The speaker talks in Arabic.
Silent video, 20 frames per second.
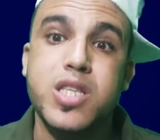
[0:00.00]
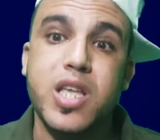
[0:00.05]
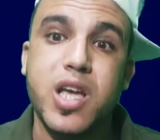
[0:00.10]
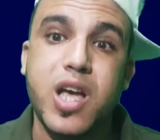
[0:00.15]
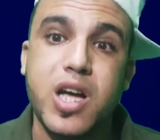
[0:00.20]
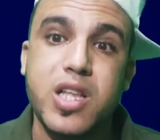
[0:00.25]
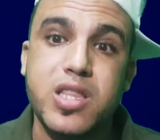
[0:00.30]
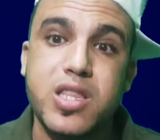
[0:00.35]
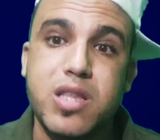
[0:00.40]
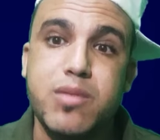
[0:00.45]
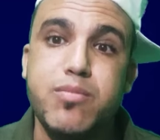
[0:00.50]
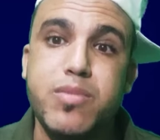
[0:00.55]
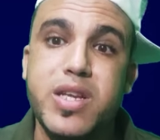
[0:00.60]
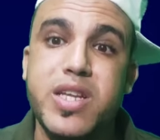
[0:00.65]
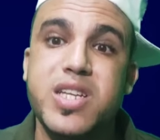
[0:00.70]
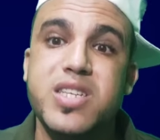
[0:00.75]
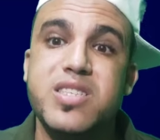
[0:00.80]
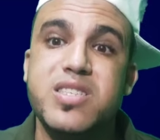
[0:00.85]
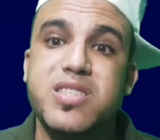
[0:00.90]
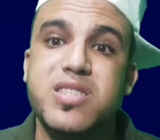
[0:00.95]
تيقدم
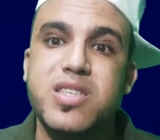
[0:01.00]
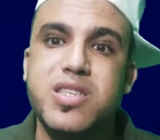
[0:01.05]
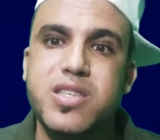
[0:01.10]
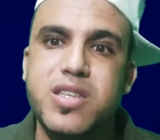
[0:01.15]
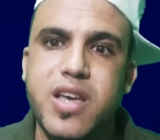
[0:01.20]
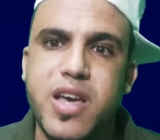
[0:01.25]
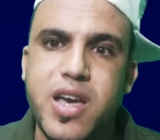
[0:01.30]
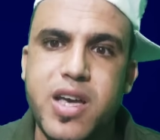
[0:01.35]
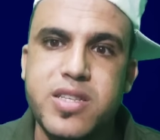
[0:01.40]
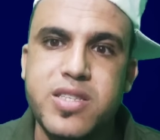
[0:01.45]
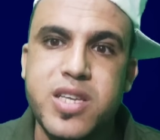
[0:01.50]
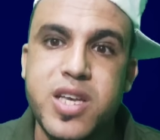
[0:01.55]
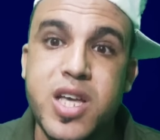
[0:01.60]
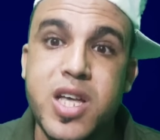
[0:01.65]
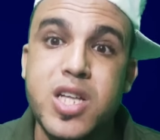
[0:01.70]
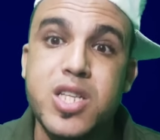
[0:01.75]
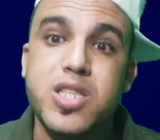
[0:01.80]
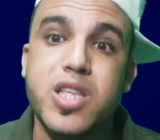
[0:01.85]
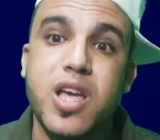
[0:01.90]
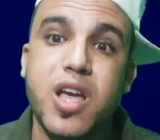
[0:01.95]
لينا السيئات
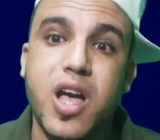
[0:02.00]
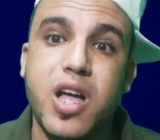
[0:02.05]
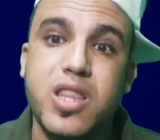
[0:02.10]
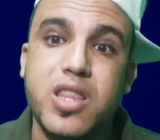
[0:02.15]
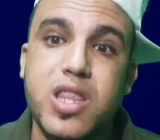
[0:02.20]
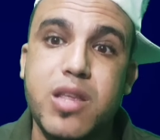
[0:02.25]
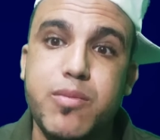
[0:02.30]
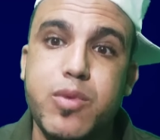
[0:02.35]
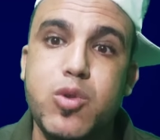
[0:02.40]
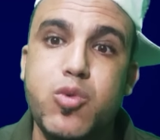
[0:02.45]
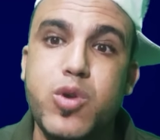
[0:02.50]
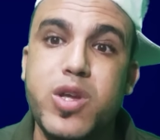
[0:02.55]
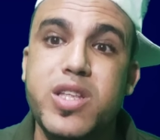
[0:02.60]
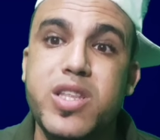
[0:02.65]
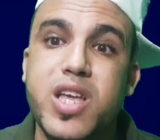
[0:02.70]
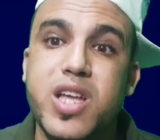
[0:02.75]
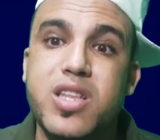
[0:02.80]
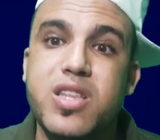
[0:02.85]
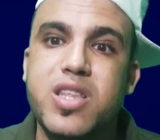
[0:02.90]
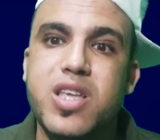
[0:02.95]
تيقدم
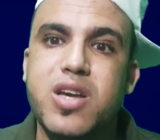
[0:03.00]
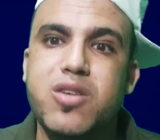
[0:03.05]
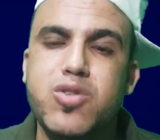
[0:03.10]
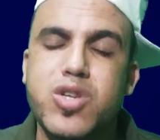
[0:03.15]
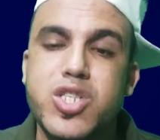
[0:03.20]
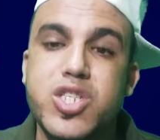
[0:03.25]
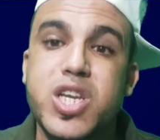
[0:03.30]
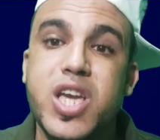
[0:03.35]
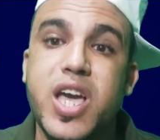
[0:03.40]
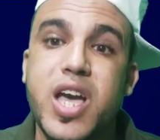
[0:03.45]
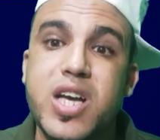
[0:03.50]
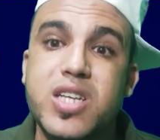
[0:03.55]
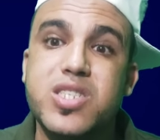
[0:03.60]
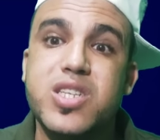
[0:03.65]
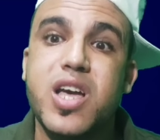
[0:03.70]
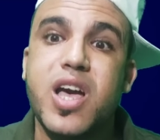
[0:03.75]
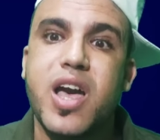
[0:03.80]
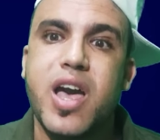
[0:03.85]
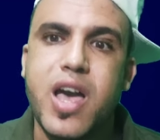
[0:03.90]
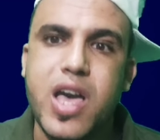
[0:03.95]
الوليدات ديالنا شي
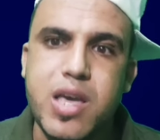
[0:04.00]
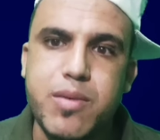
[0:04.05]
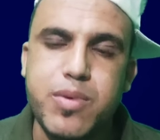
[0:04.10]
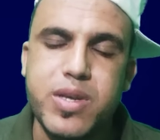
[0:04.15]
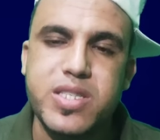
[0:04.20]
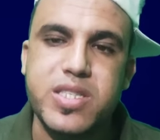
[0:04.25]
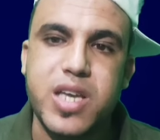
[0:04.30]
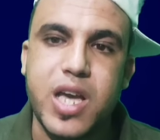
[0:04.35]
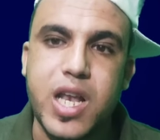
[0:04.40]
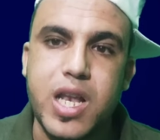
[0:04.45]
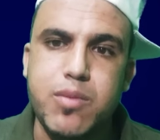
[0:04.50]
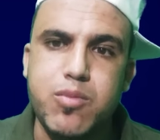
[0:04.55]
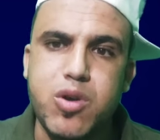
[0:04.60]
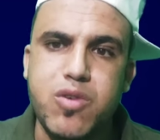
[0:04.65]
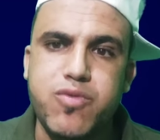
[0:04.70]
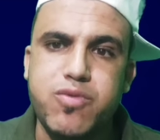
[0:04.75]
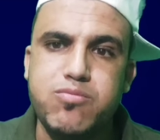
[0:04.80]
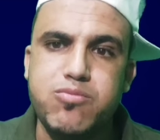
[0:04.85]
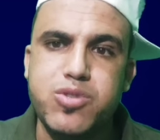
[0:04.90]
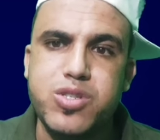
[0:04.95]
حاجه خايبه
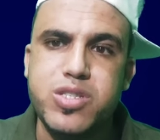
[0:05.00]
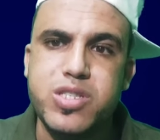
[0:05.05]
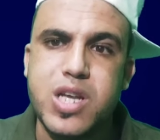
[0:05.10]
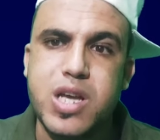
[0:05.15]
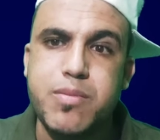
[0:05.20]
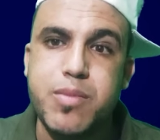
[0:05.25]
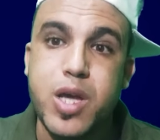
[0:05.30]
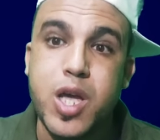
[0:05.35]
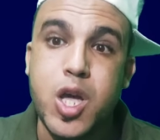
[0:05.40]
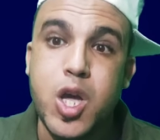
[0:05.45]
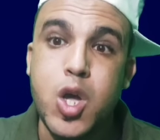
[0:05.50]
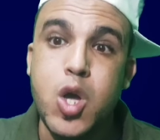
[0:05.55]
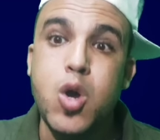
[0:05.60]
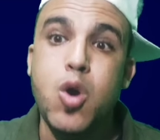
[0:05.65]
يتعلموها في المجتمع